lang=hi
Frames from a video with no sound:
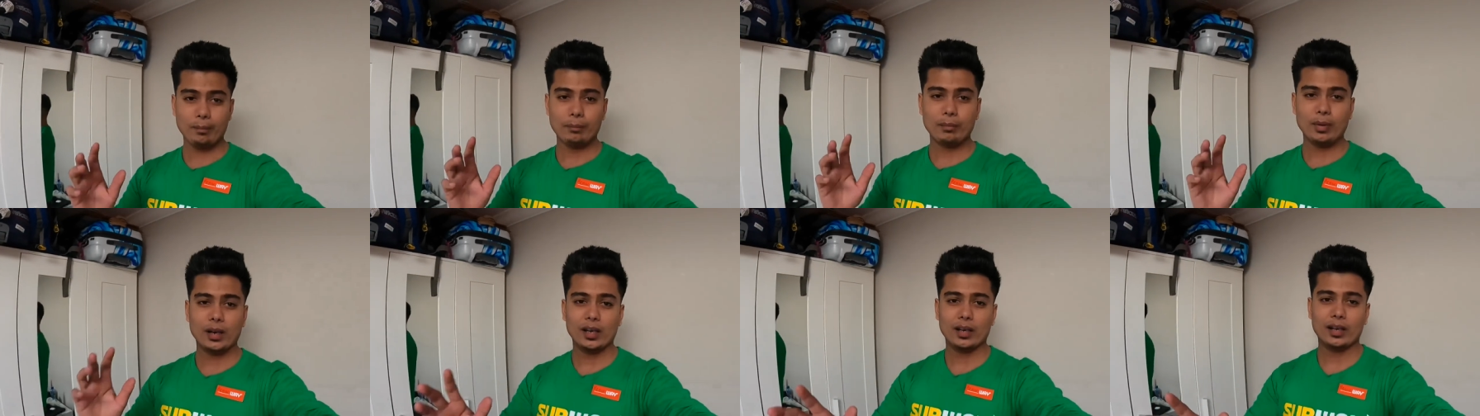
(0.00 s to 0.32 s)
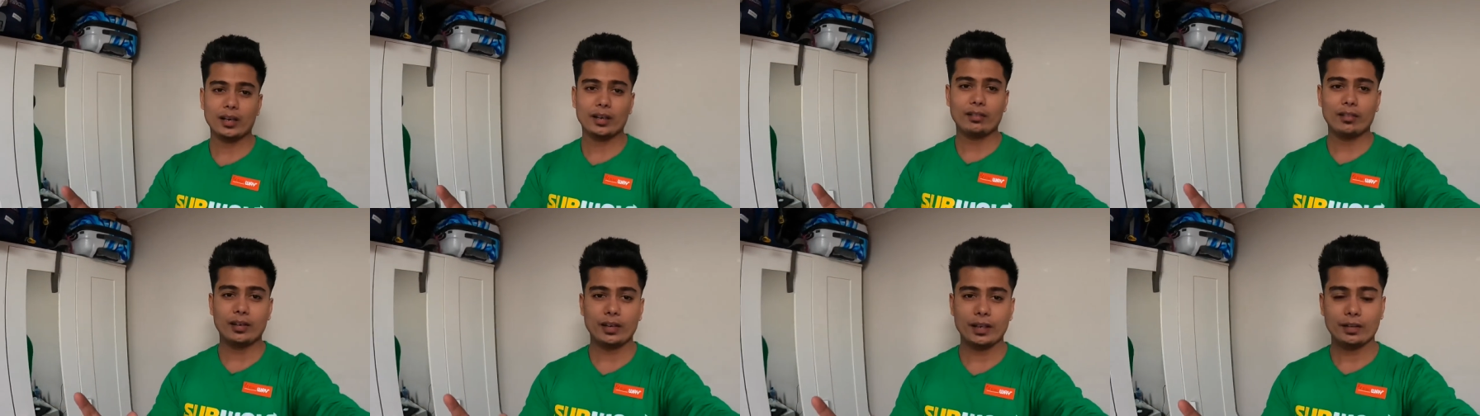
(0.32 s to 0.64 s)
बाल
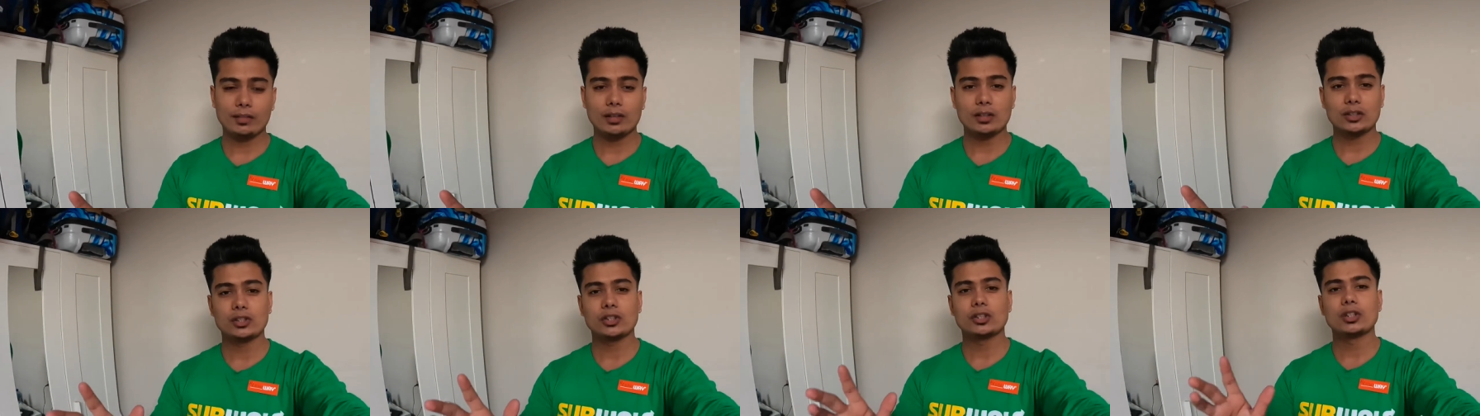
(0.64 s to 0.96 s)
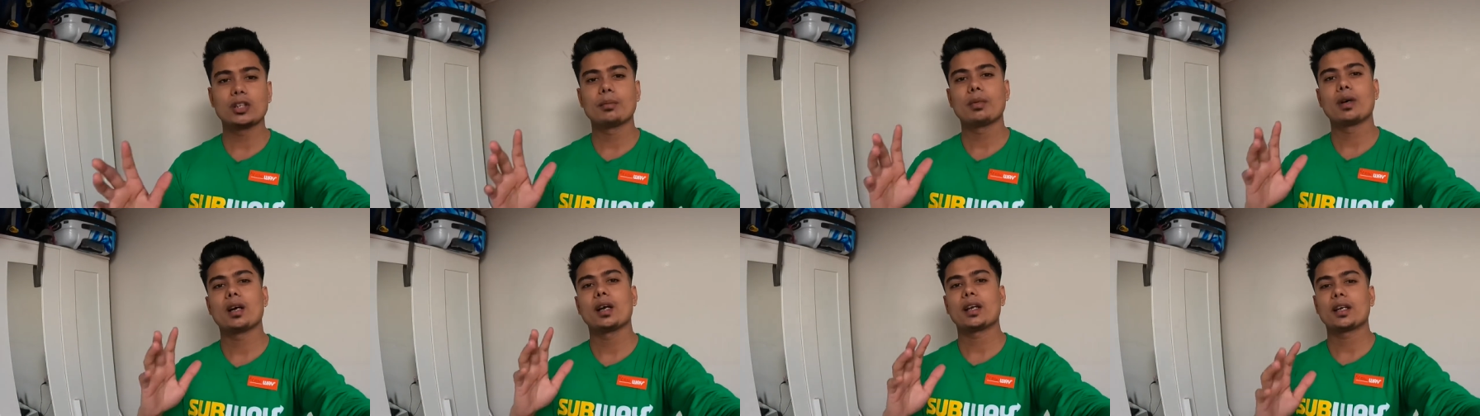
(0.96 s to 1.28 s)
कटवाने के बाद
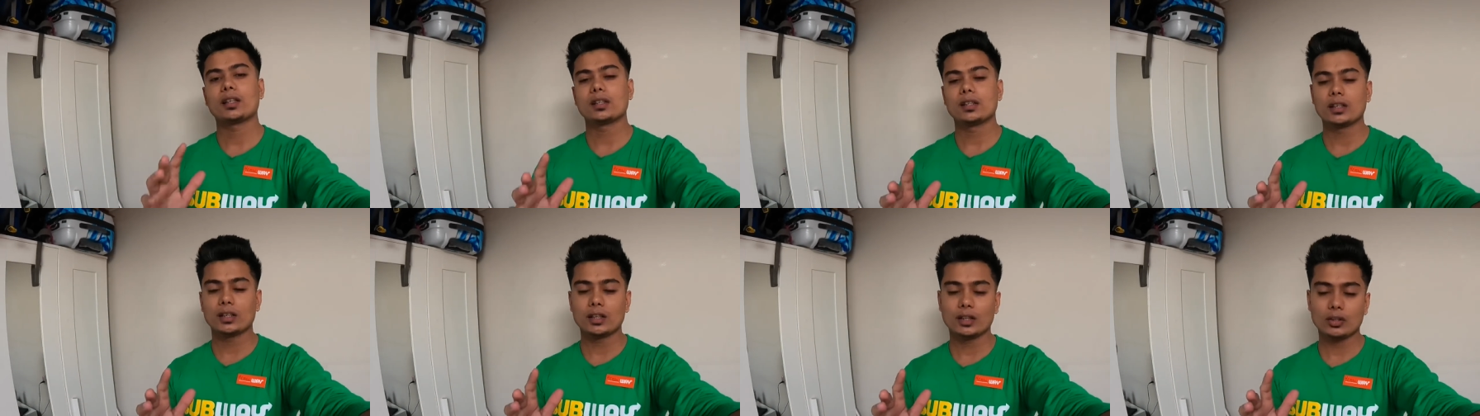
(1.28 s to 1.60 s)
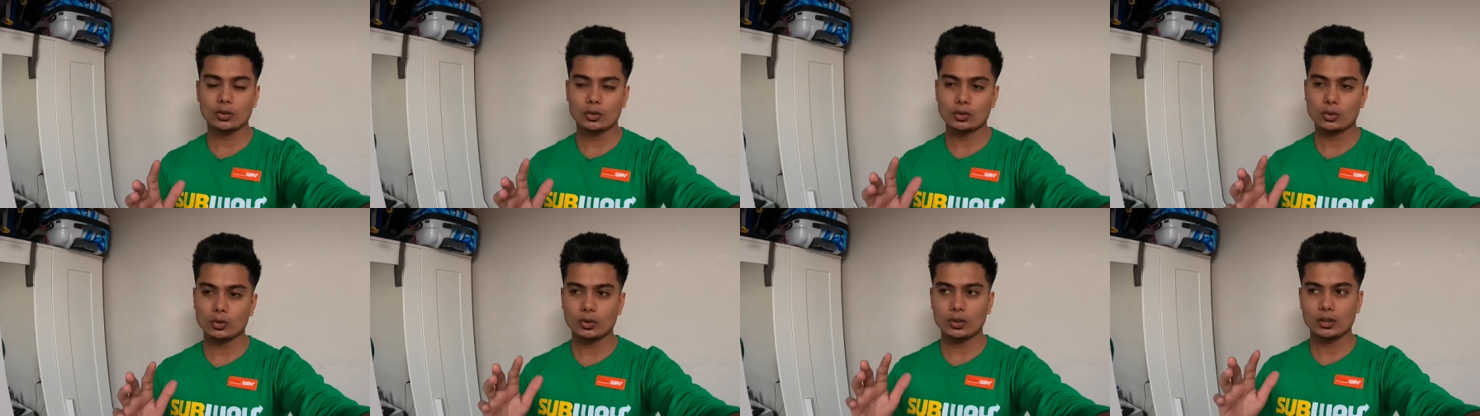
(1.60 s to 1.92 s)
सीधा मैं आ गया था घर
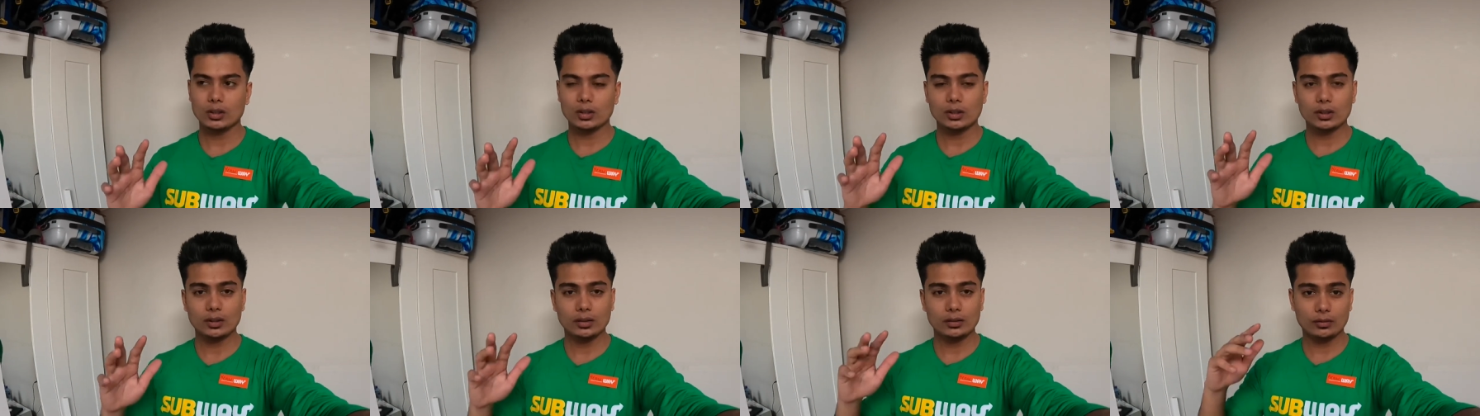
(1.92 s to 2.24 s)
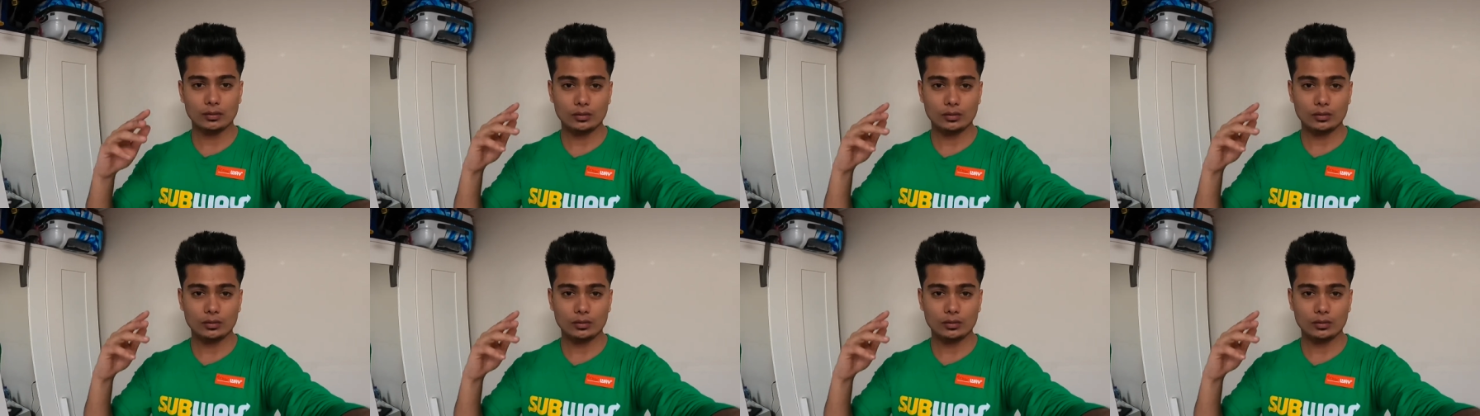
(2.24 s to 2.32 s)
क्योंकि